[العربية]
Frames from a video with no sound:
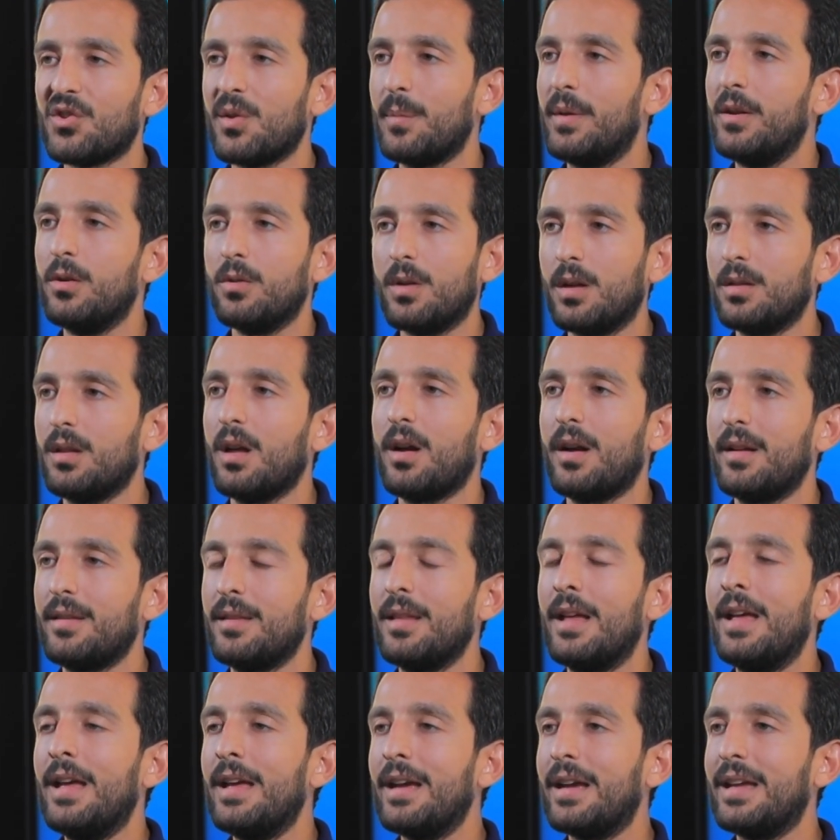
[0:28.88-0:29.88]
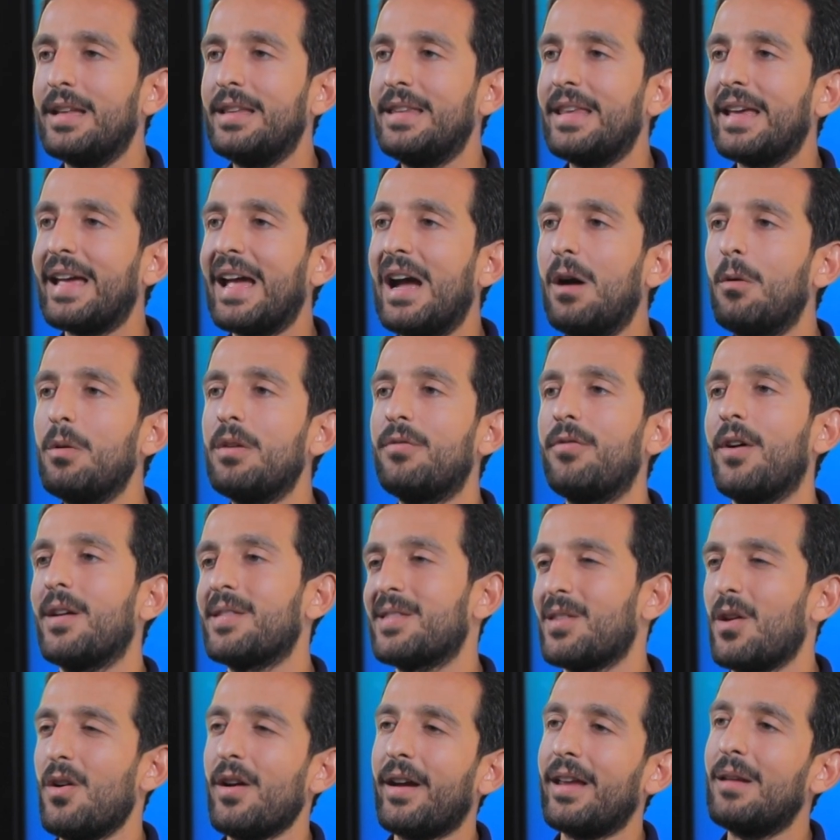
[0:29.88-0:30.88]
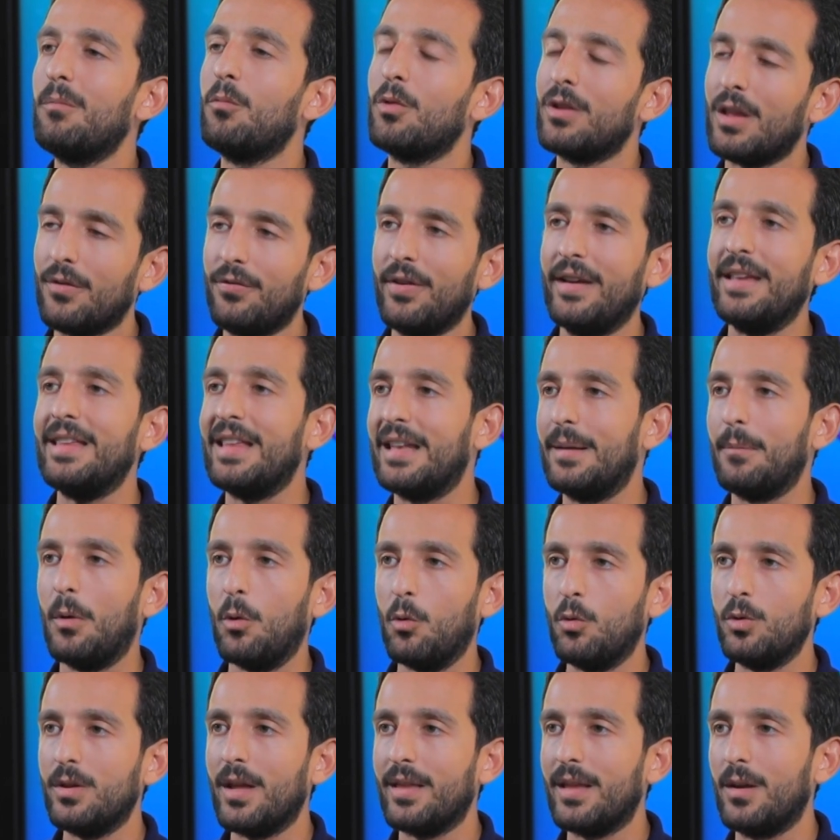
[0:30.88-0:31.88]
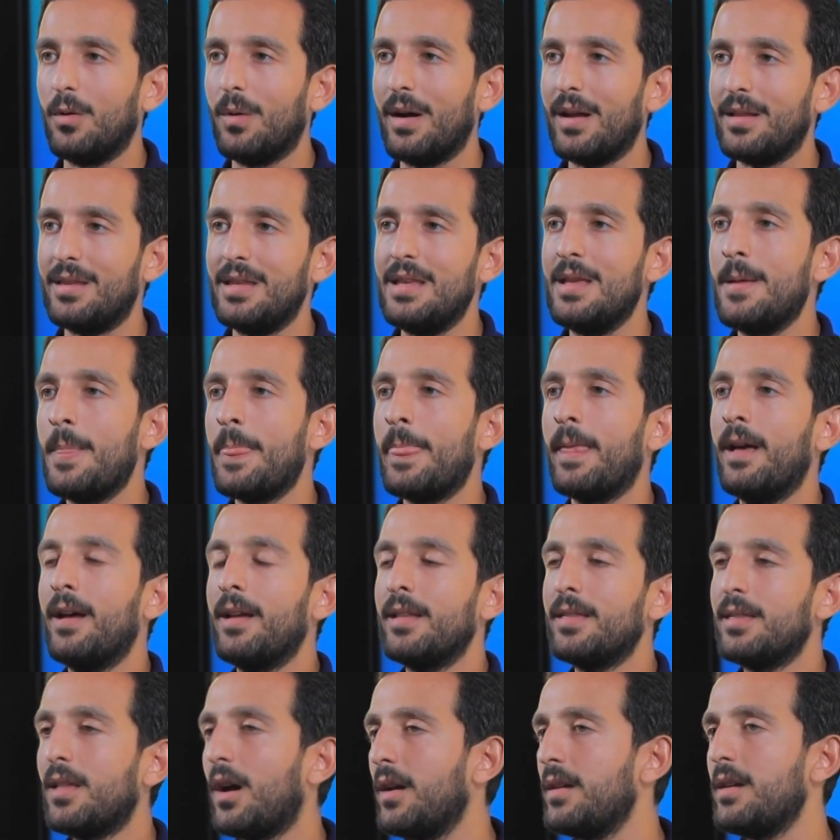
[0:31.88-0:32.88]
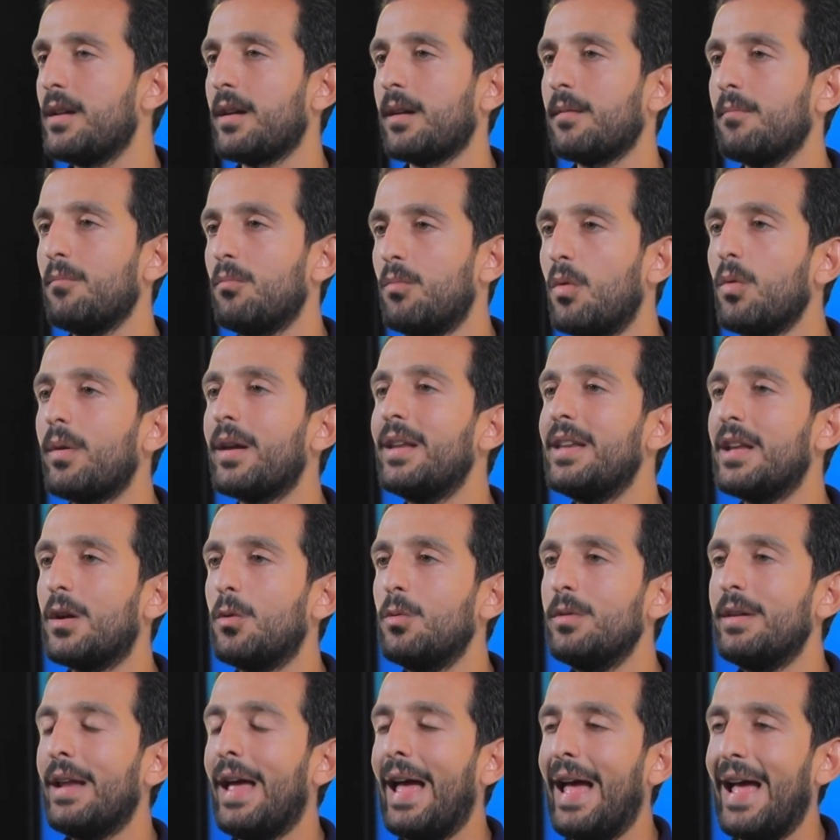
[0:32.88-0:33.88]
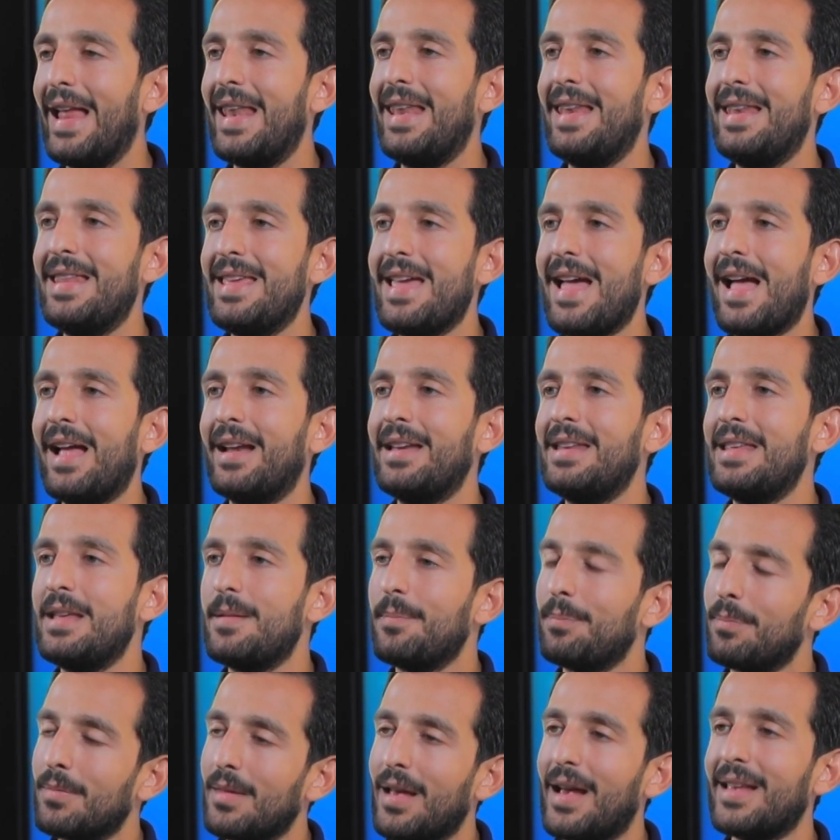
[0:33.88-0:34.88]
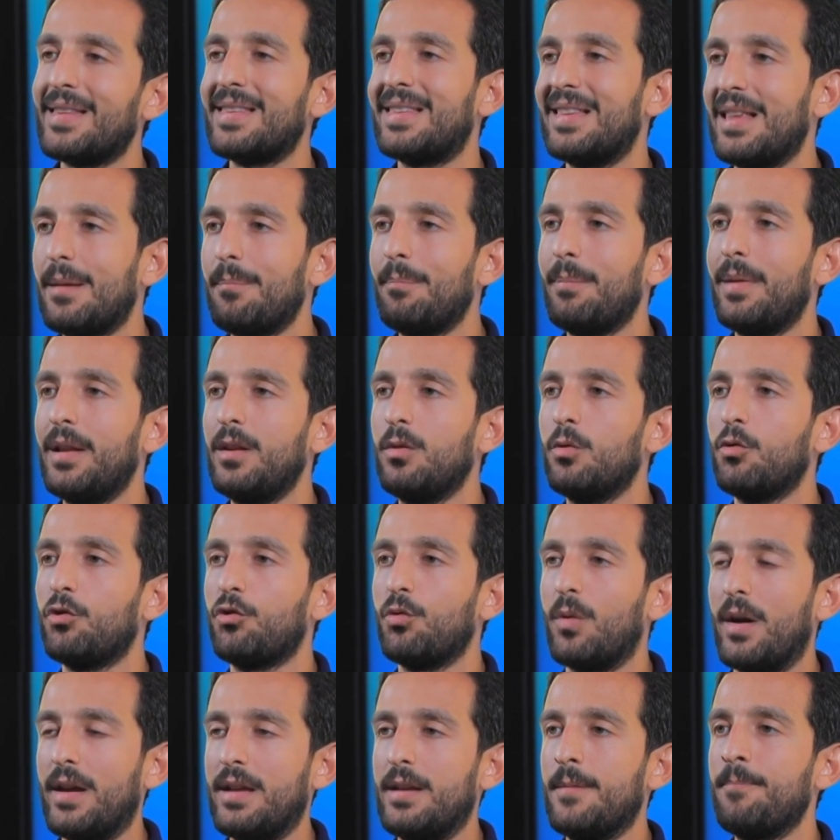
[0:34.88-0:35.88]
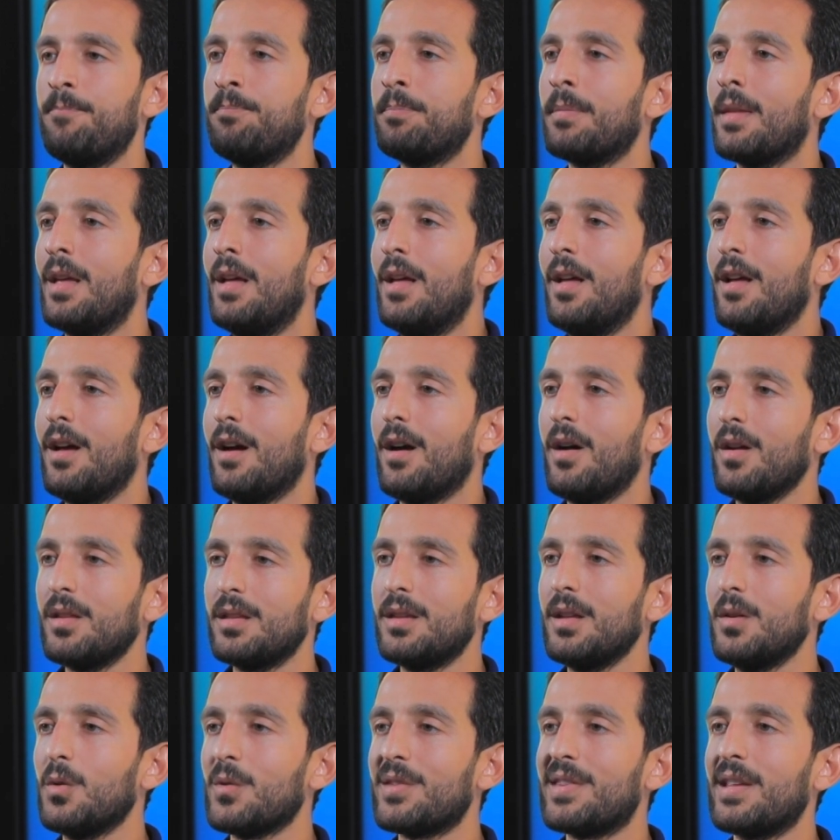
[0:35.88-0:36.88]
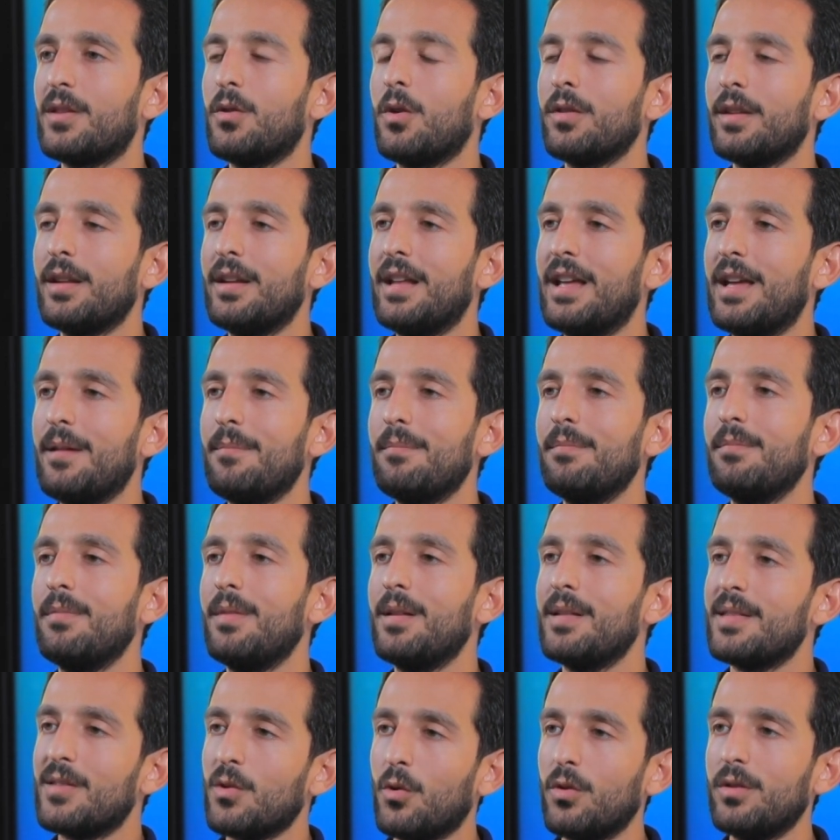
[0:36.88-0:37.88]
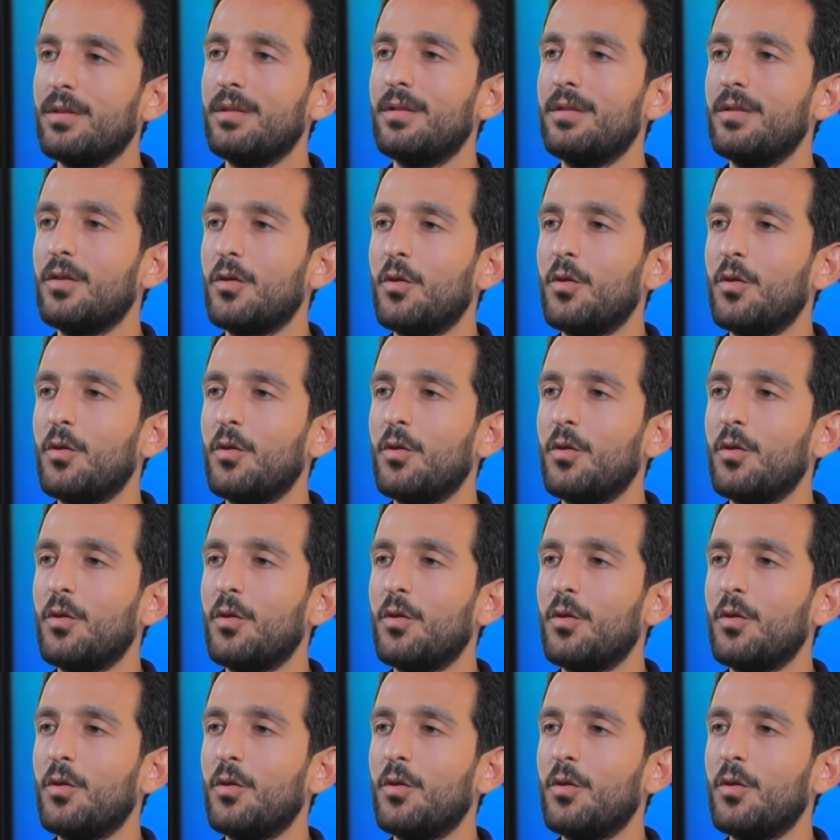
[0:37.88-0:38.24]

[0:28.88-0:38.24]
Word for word: 5.5 مليون اعتقد كتير قوي في اسعار المدافعين اللي موجوده دلوقتي داير ممكن يكون حل يعني اسلم منه شويه خط نص توتنهام سون